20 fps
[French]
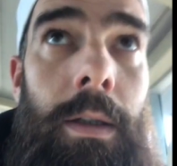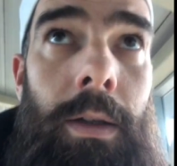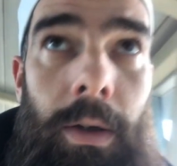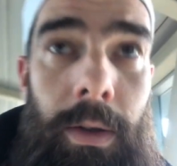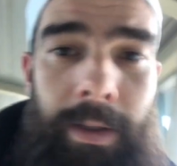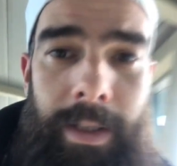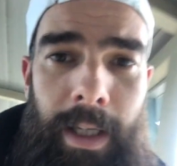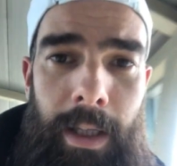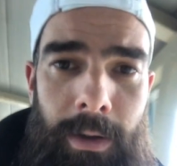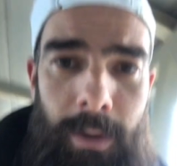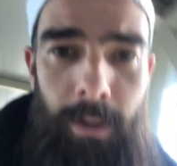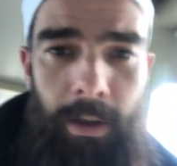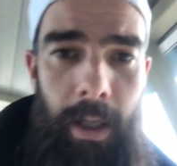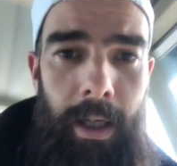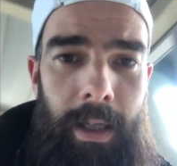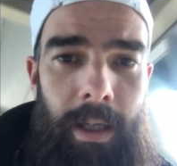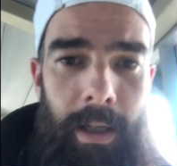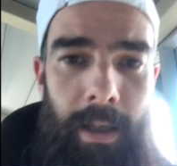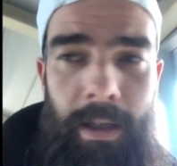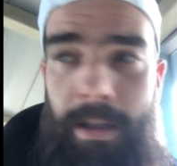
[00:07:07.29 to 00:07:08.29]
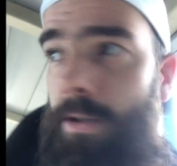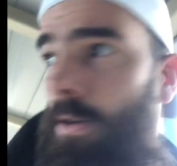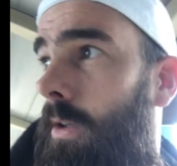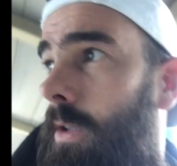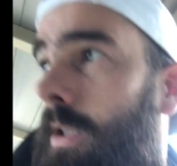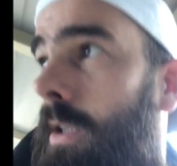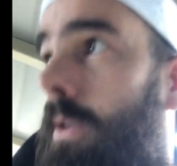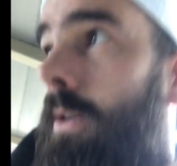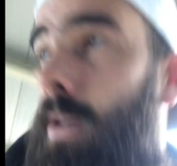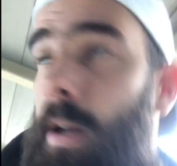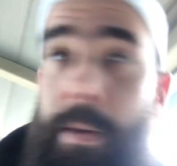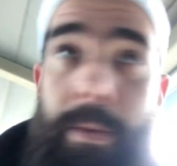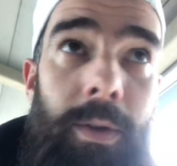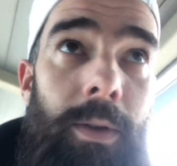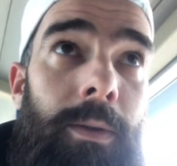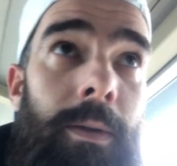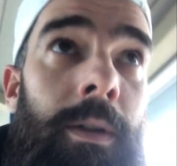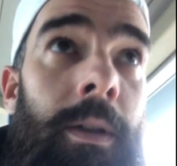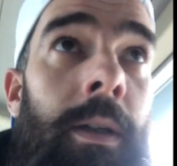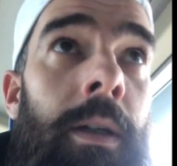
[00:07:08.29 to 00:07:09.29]
34 degrés à la sortie de l'avion
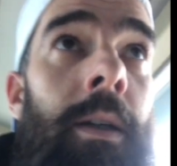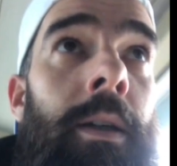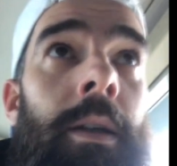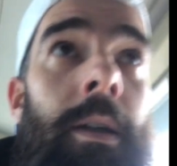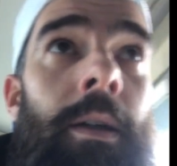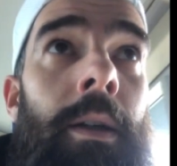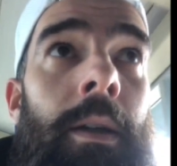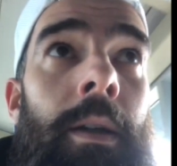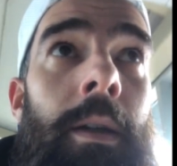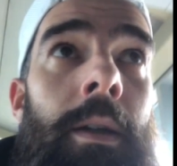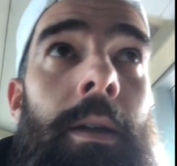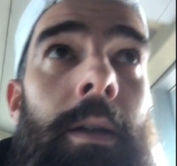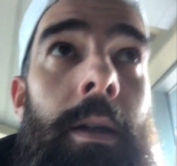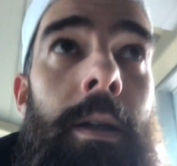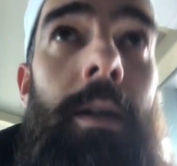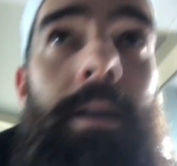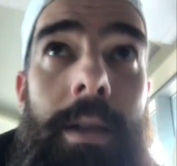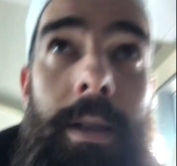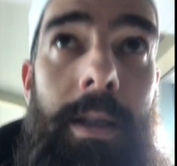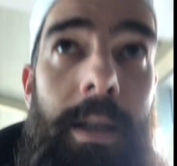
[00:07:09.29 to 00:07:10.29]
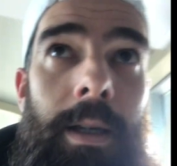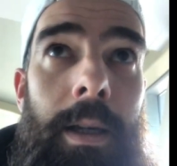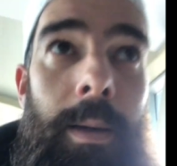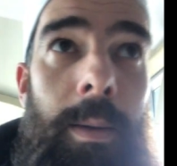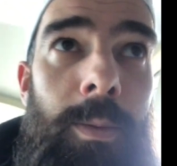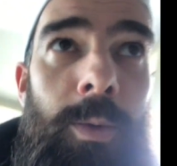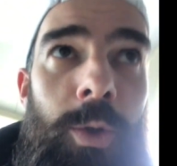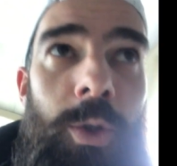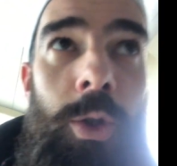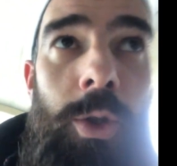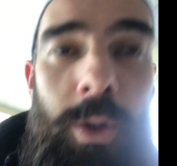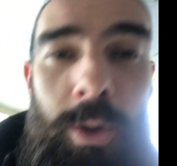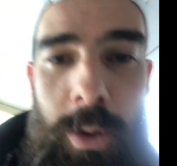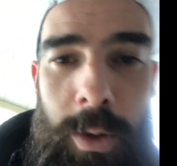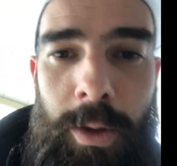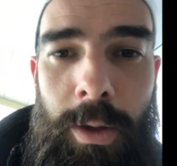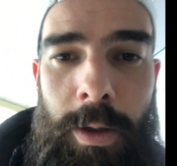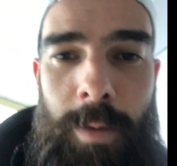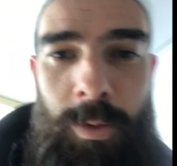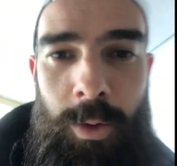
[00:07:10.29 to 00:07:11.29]
c'est mucho,
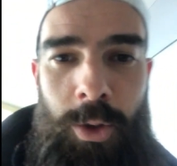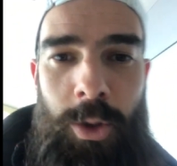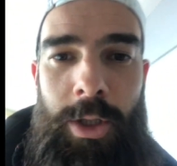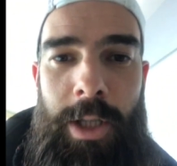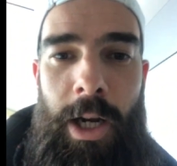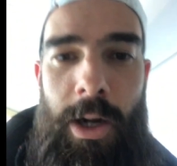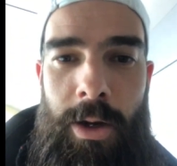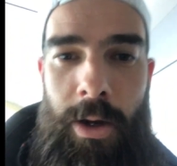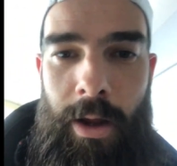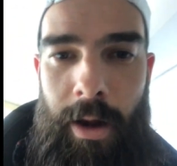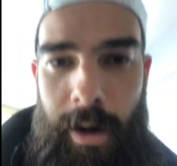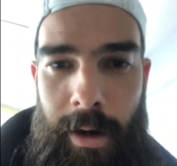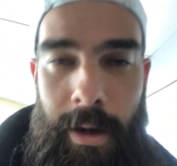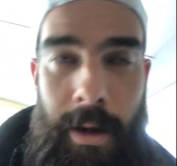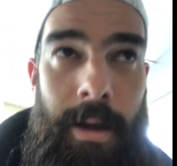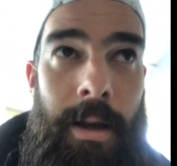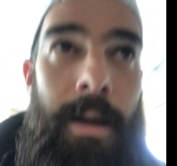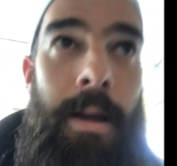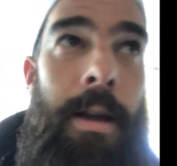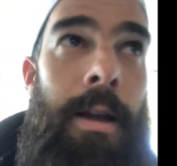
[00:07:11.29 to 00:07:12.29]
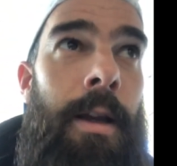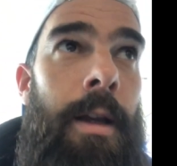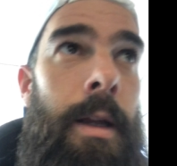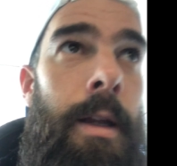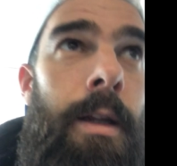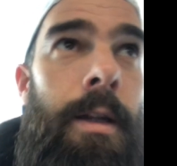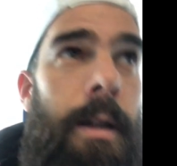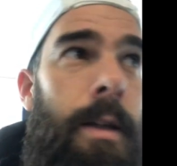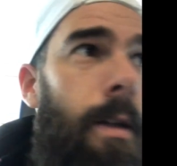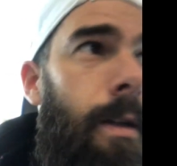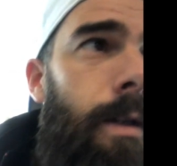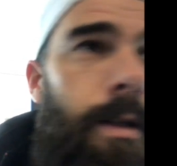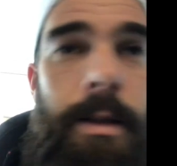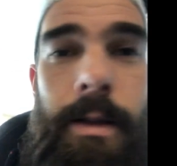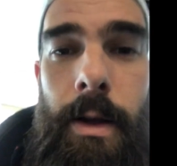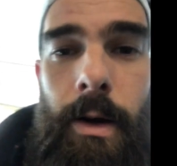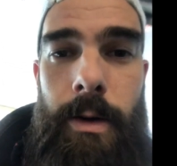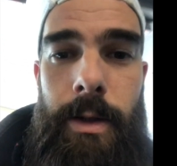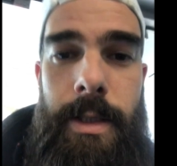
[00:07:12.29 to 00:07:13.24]
euh, mucho calor euh, dans le